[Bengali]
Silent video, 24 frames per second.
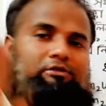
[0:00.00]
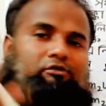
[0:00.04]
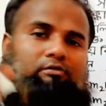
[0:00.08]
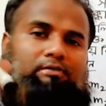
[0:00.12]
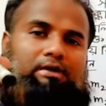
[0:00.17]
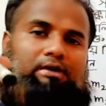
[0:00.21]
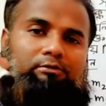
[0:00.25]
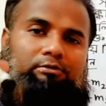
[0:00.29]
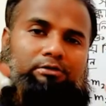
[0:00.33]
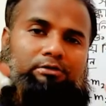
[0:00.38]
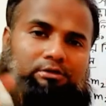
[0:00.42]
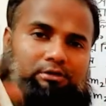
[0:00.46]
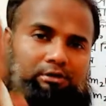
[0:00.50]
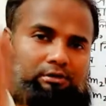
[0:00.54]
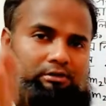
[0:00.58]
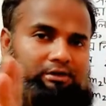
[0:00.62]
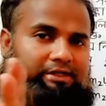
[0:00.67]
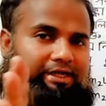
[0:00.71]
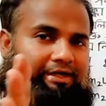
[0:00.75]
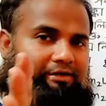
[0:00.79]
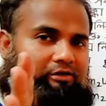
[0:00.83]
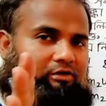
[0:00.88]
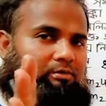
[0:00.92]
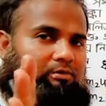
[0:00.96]
তোমরা
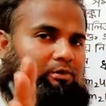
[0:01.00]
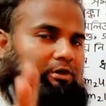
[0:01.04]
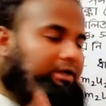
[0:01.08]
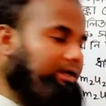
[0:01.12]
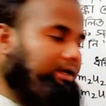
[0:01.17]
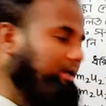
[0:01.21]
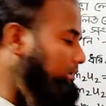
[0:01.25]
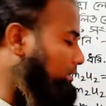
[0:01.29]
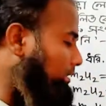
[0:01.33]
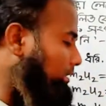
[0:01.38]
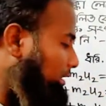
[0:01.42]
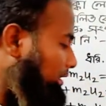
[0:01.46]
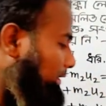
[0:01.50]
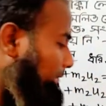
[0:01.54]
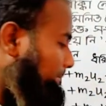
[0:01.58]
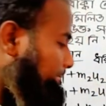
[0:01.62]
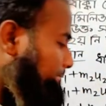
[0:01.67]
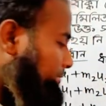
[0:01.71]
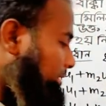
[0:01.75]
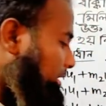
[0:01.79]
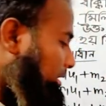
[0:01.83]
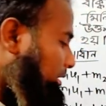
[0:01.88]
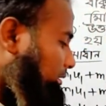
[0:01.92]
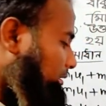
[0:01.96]
উত্তরটা একটু মনে রাখো
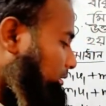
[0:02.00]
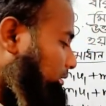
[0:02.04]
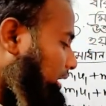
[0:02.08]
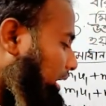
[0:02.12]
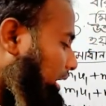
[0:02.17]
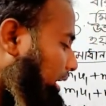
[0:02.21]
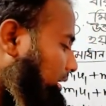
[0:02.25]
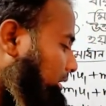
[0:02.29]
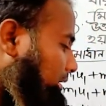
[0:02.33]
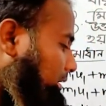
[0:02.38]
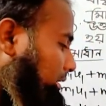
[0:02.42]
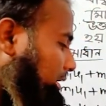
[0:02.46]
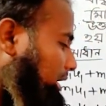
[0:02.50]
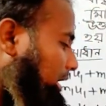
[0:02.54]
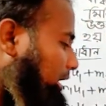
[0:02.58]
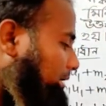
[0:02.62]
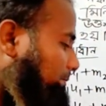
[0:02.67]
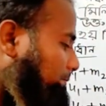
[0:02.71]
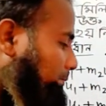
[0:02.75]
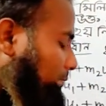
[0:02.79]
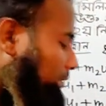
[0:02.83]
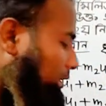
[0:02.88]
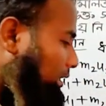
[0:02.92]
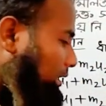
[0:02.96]
ধাক্কার
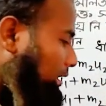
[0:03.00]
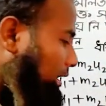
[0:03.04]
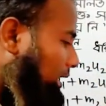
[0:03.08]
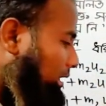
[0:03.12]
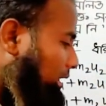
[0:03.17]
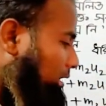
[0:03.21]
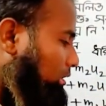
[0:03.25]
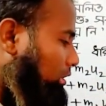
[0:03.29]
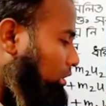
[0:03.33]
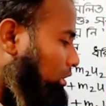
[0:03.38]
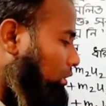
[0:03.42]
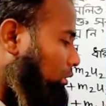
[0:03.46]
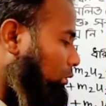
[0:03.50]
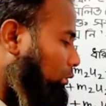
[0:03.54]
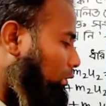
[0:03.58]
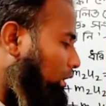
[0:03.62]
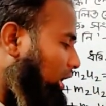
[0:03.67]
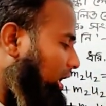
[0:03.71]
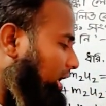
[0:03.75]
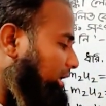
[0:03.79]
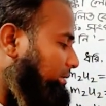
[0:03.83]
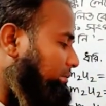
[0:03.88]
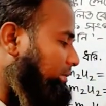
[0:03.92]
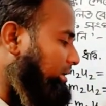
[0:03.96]
পর
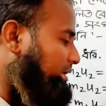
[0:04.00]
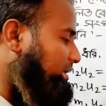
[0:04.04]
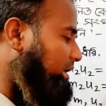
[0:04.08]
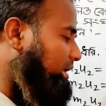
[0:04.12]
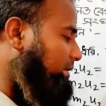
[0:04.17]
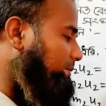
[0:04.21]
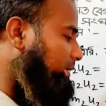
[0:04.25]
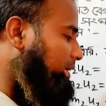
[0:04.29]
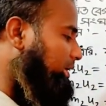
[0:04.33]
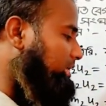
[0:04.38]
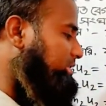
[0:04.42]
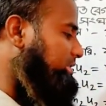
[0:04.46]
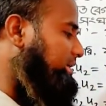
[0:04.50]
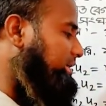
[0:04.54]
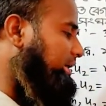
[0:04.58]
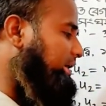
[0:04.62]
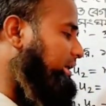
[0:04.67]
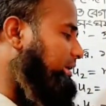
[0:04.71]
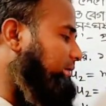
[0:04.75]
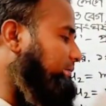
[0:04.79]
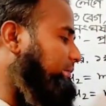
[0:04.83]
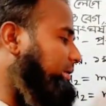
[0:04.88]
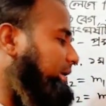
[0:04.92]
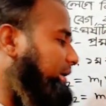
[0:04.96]
ওয়ান মিটার পার
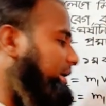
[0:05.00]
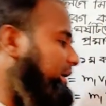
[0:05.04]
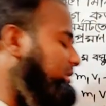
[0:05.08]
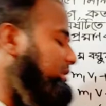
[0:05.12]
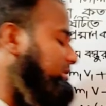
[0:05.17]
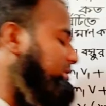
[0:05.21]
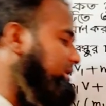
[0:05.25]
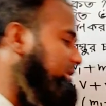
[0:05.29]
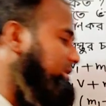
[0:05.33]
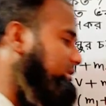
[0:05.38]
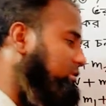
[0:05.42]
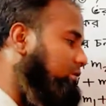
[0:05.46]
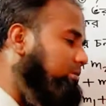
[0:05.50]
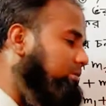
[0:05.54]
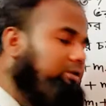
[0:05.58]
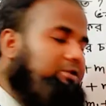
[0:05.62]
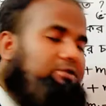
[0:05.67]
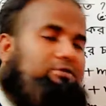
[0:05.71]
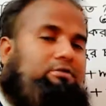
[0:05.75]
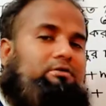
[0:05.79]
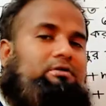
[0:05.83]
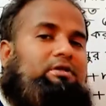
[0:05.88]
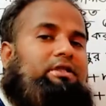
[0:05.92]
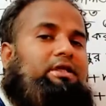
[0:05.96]
সেকেন্ড বেগে দ্বিতীয়
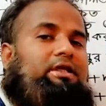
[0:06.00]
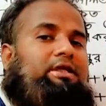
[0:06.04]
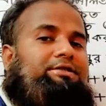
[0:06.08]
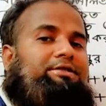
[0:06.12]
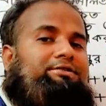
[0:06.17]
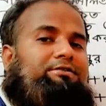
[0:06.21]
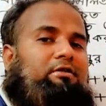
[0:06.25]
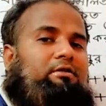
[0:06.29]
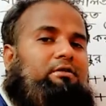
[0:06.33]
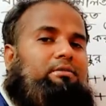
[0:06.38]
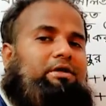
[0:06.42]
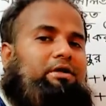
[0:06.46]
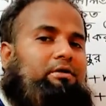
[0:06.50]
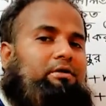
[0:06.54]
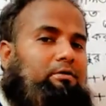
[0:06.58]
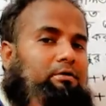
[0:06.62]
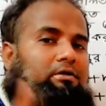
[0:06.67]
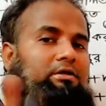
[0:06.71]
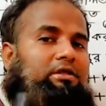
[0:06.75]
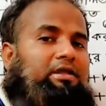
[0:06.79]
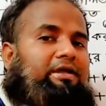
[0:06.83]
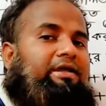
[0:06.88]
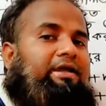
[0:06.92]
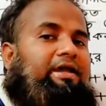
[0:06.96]
বস্তুর দিকে চলবে কোন
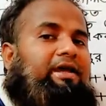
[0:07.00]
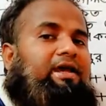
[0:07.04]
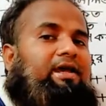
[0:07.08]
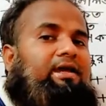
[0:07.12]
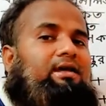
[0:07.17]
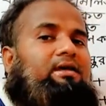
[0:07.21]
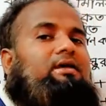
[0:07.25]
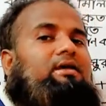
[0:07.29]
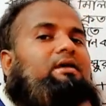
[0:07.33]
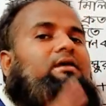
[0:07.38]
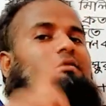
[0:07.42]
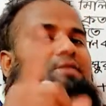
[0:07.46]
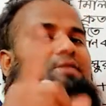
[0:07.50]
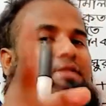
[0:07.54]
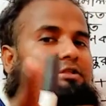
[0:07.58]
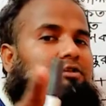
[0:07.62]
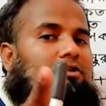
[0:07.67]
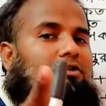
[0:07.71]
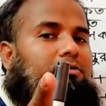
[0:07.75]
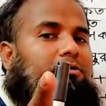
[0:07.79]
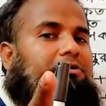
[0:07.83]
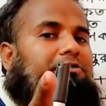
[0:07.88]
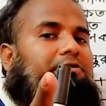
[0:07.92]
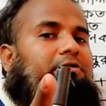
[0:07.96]
দিকে
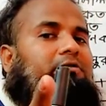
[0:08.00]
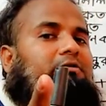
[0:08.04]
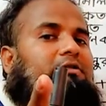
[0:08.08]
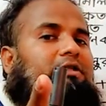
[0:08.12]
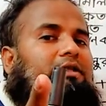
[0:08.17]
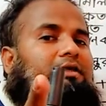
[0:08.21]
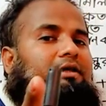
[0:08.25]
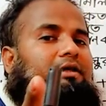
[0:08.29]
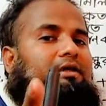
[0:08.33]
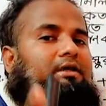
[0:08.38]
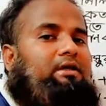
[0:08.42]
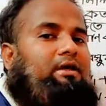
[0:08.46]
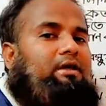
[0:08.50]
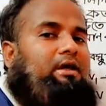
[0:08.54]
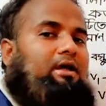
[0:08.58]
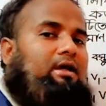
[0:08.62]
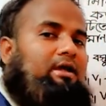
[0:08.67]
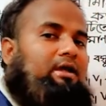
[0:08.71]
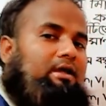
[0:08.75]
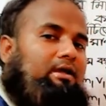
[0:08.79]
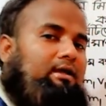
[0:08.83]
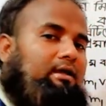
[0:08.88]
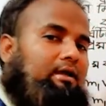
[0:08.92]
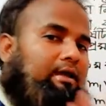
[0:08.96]
দ্বিতীয় বস্তুর দিকে
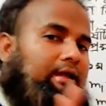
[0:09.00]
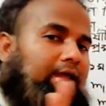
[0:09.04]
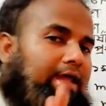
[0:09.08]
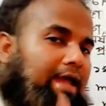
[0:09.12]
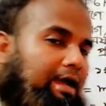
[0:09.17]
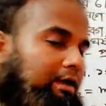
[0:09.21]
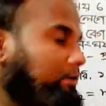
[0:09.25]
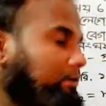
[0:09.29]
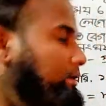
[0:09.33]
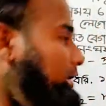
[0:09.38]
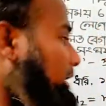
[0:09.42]
এখন